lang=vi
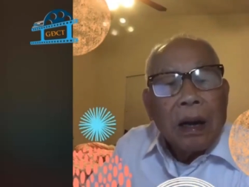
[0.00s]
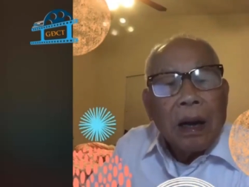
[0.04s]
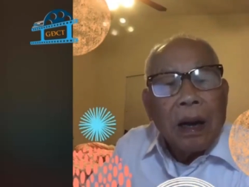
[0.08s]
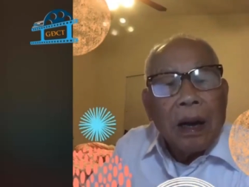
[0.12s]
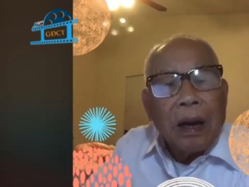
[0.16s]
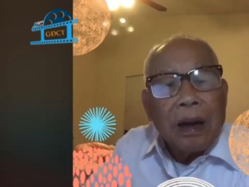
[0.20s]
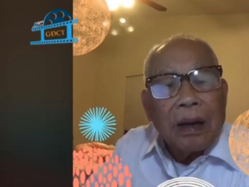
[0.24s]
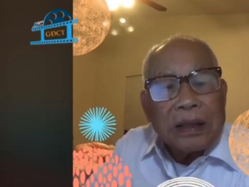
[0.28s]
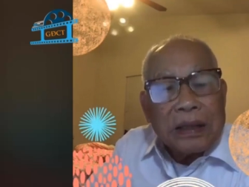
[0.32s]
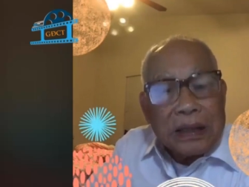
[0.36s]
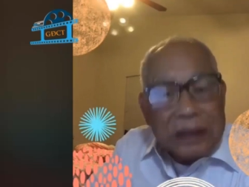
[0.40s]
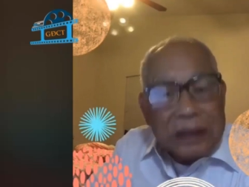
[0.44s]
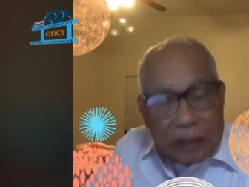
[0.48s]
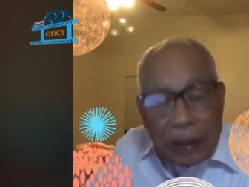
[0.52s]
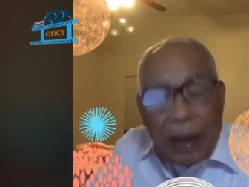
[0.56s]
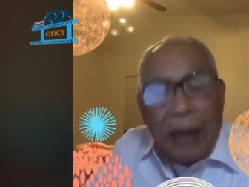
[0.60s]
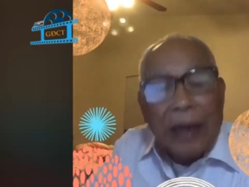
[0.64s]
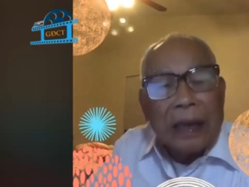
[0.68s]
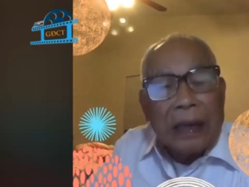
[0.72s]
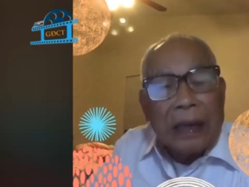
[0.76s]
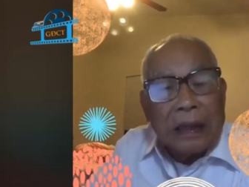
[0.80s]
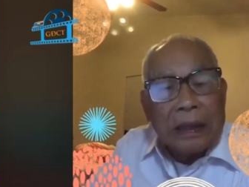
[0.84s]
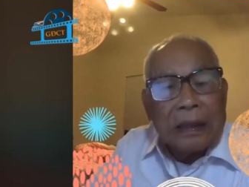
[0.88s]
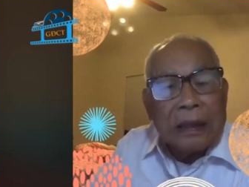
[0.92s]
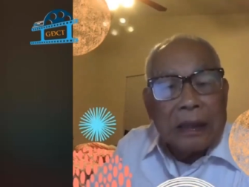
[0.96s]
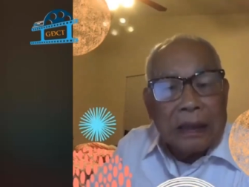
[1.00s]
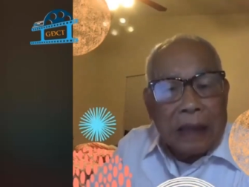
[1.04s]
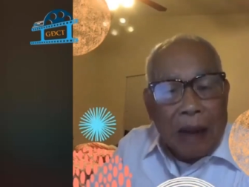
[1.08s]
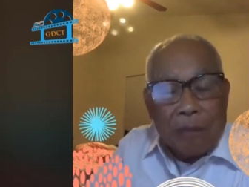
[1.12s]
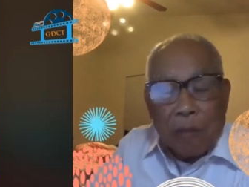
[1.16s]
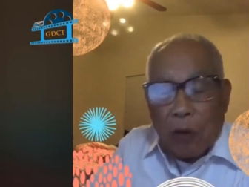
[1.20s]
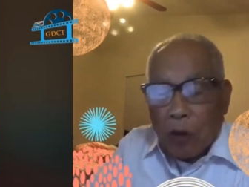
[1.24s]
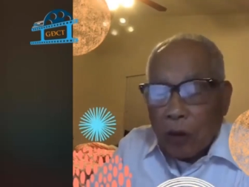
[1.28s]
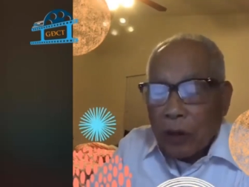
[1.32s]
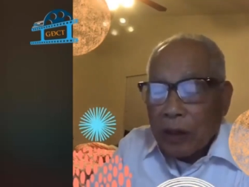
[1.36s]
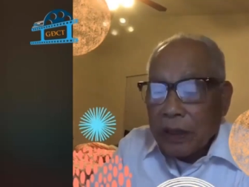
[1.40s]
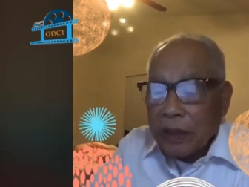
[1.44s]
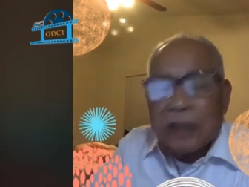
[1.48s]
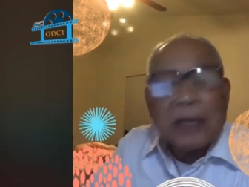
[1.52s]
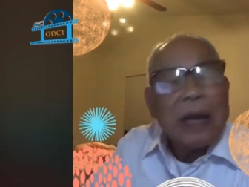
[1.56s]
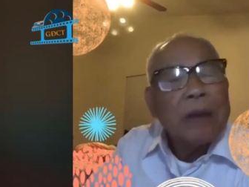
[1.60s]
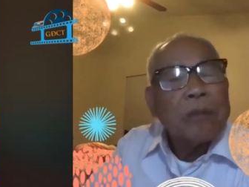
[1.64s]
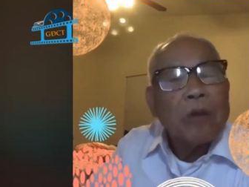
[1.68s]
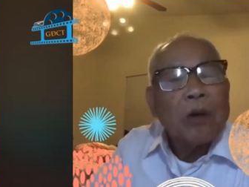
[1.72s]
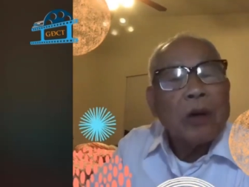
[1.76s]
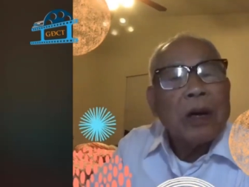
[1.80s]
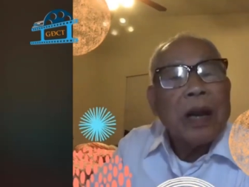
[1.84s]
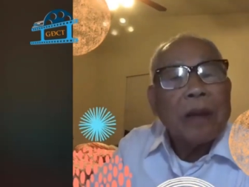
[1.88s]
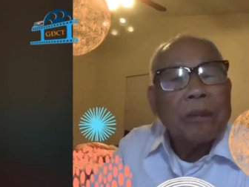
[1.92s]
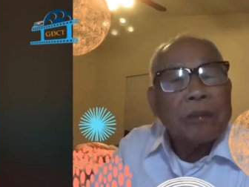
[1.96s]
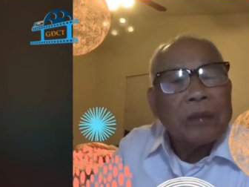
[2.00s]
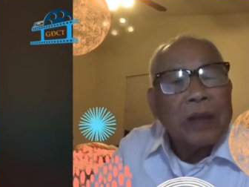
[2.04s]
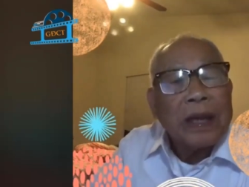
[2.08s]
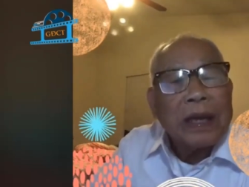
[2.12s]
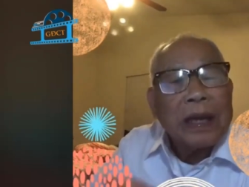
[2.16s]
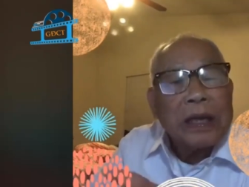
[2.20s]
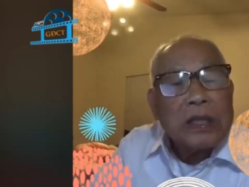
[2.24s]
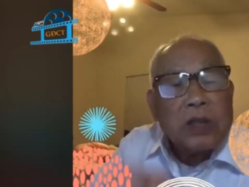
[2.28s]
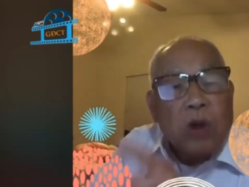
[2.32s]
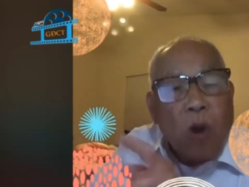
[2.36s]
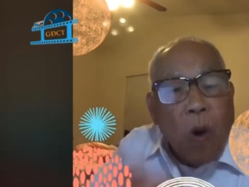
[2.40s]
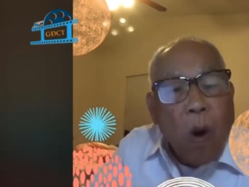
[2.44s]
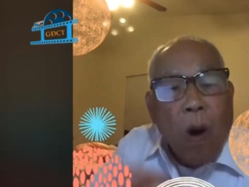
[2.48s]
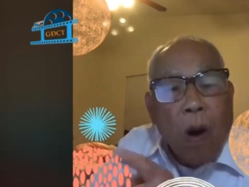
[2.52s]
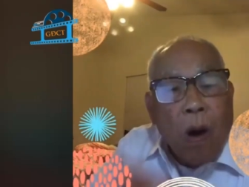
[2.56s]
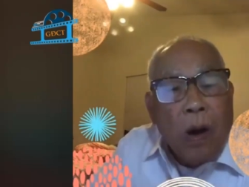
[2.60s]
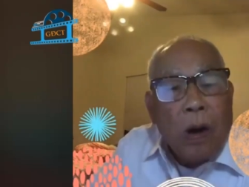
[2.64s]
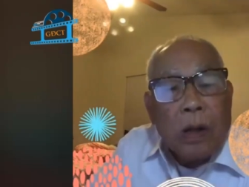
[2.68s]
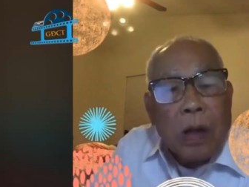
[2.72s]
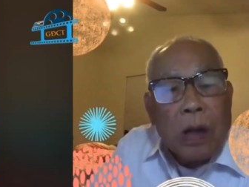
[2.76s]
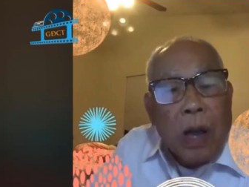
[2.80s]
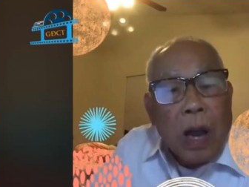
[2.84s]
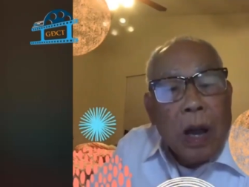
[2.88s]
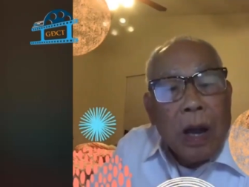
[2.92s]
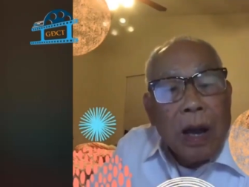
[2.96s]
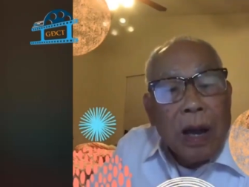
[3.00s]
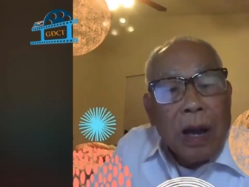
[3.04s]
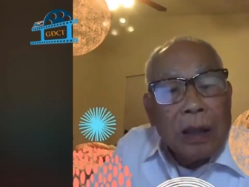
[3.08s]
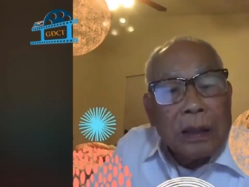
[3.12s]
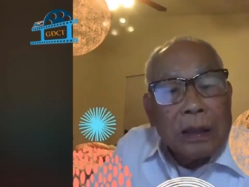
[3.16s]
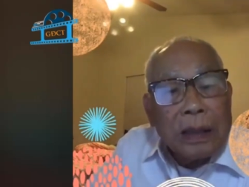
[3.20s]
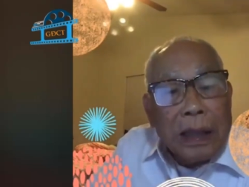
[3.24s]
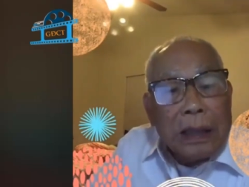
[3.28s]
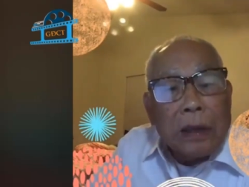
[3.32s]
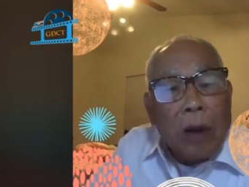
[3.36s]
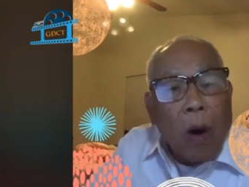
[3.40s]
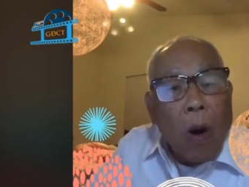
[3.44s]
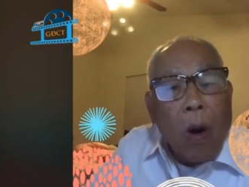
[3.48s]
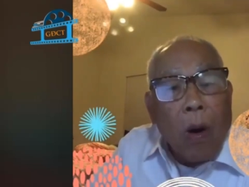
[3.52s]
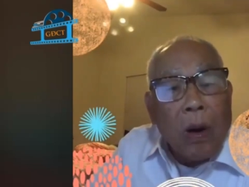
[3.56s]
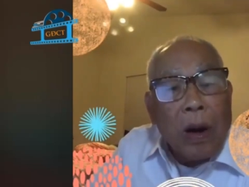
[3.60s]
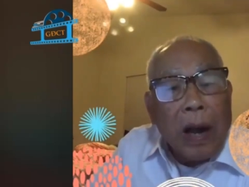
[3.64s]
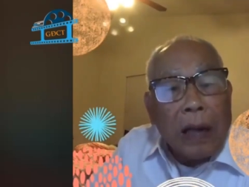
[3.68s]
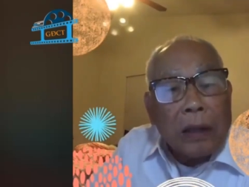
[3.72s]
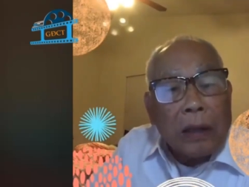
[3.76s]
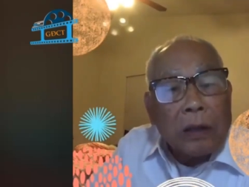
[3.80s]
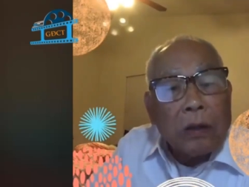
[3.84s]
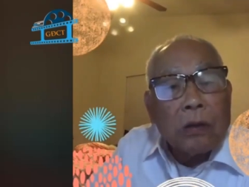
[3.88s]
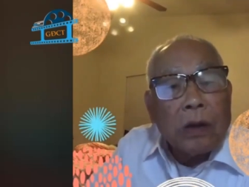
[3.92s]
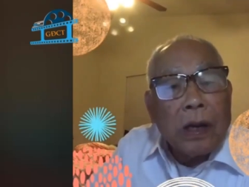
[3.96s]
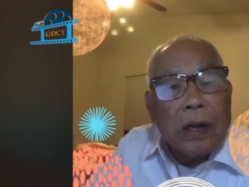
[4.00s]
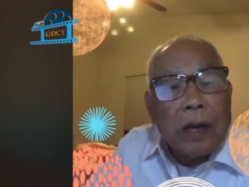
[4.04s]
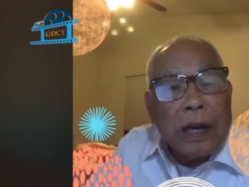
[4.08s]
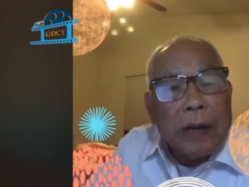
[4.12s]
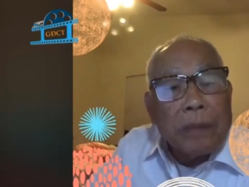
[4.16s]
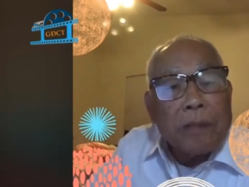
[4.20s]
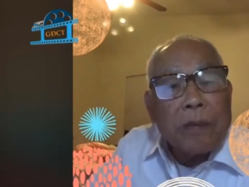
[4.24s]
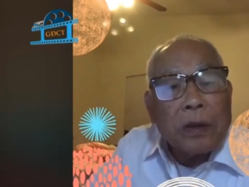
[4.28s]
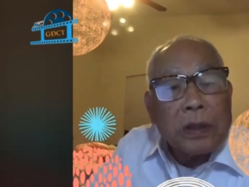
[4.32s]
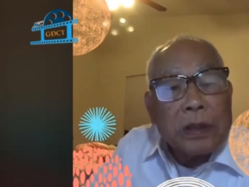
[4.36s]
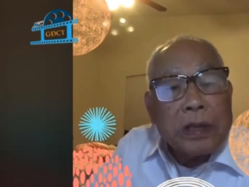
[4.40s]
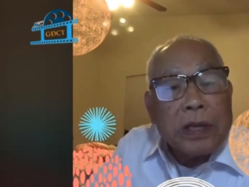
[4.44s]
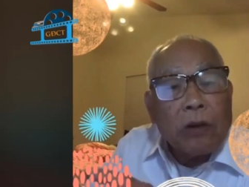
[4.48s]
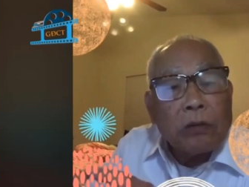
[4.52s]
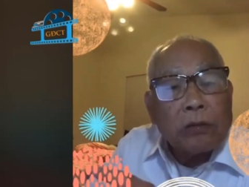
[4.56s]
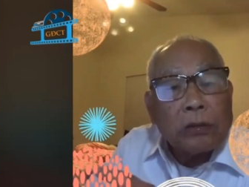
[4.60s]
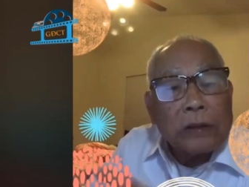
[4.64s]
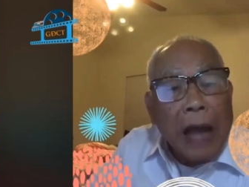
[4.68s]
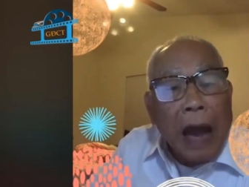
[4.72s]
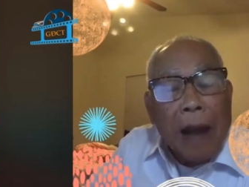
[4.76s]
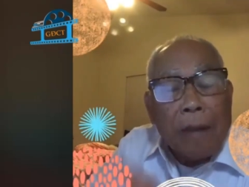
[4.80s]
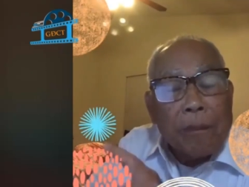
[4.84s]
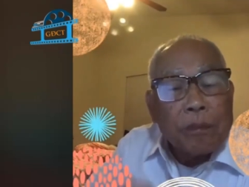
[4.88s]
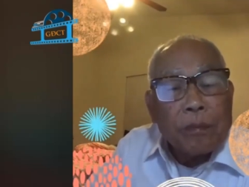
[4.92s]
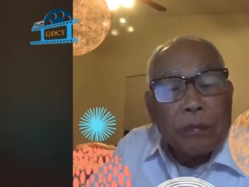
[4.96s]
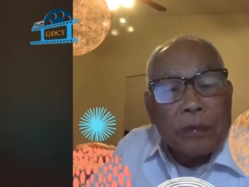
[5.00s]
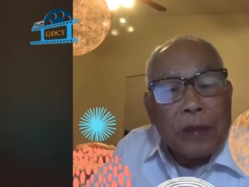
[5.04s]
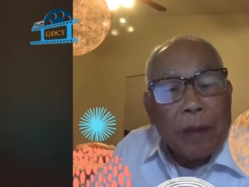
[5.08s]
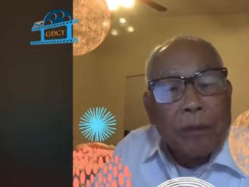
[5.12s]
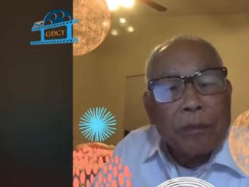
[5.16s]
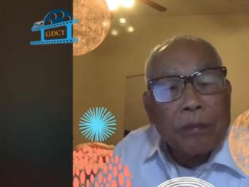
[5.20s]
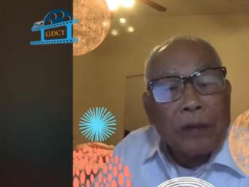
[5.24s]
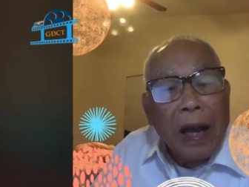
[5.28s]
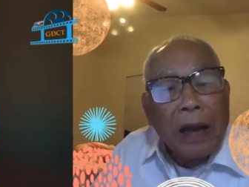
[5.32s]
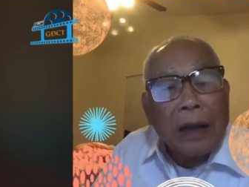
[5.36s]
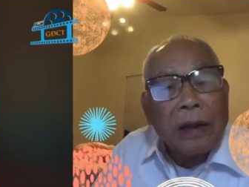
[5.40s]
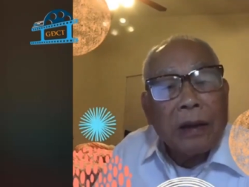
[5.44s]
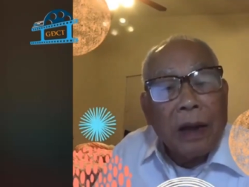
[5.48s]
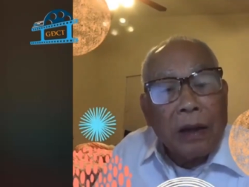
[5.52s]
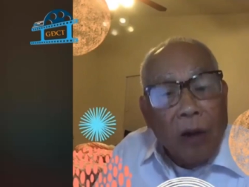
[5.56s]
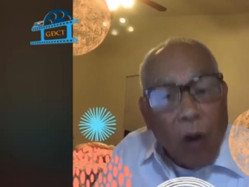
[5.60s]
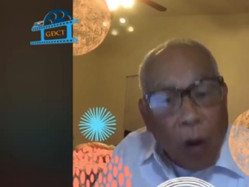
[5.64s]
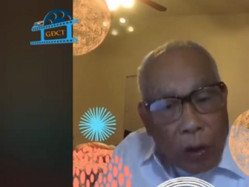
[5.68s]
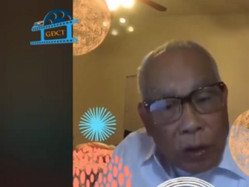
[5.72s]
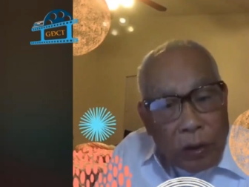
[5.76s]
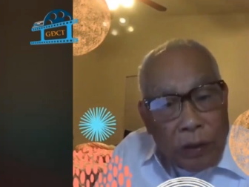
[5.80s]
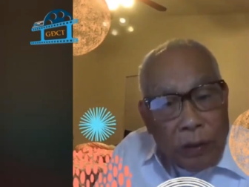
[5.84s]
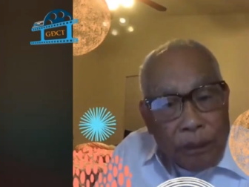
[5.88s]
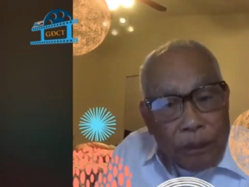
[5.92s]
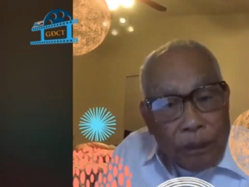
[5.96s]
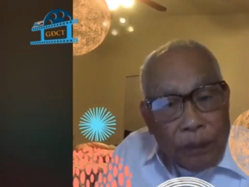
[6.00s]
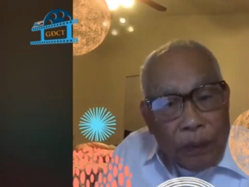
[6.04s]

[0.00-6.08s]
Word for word: uh, đến năm một nghìn chín trăm bốn mươi lăm thì cái số uh, tín đồ Kitô nó lên một triệu tám trăm ngàn người rồi.